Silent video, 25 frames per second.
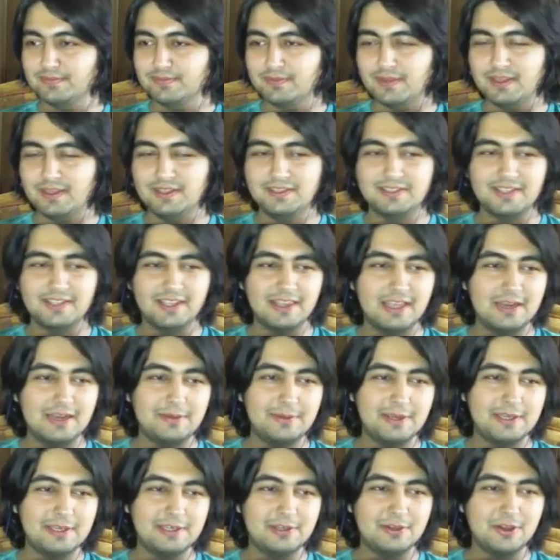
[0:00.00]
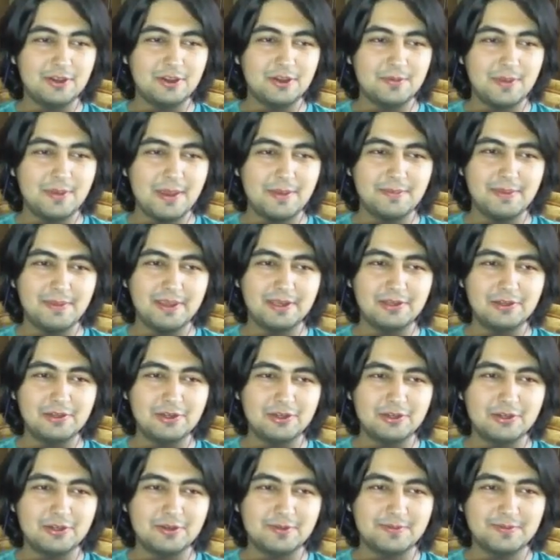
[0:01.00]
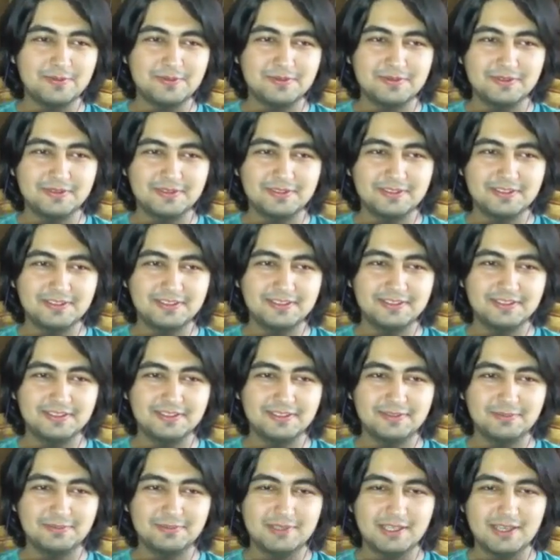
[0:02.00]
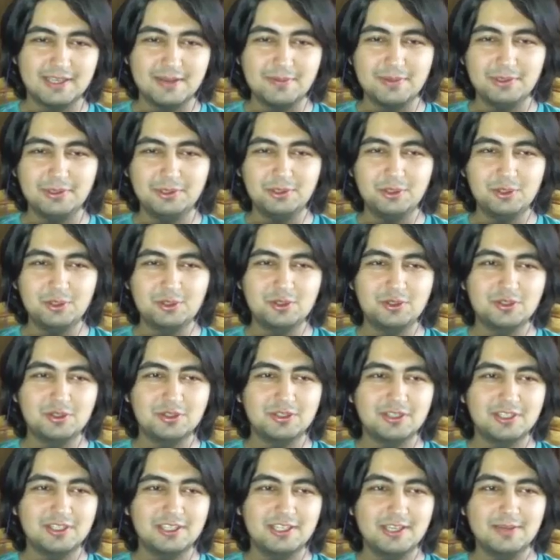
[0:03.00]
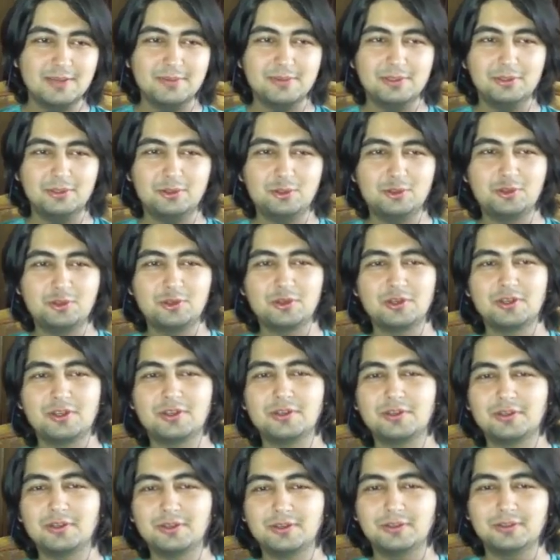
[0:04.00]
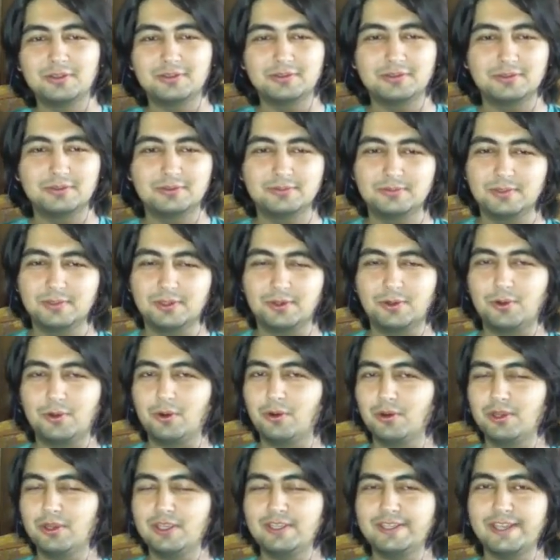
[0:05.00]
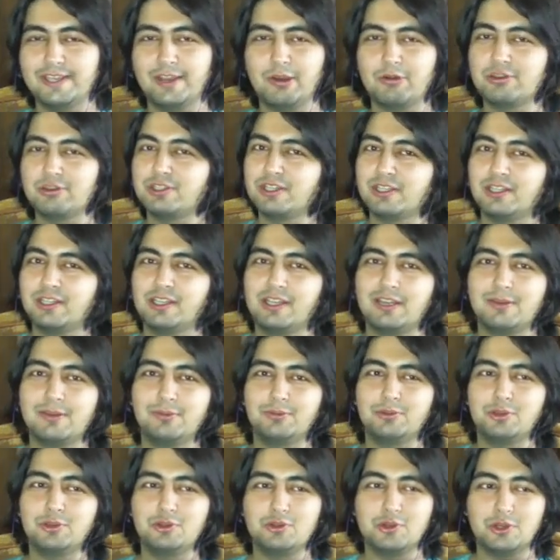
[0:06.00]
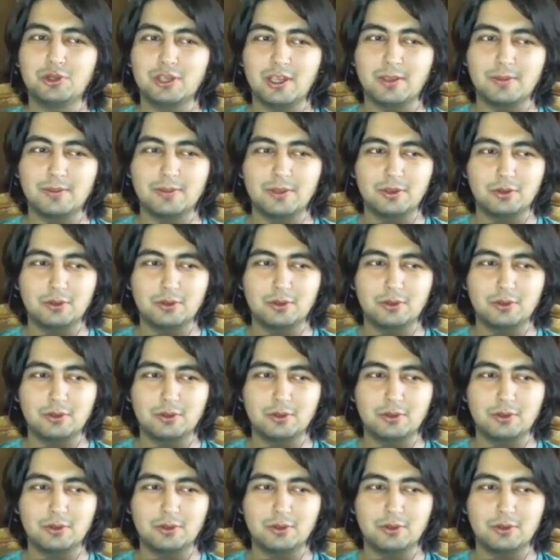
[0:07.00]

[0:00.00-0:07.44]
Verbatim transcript: İnsanlar bekliyor. Ben bekliyorum. Sen de bir düş. Gemi düşüyor. O hikaye o şekilde. Gemi düşüyor. Gemiden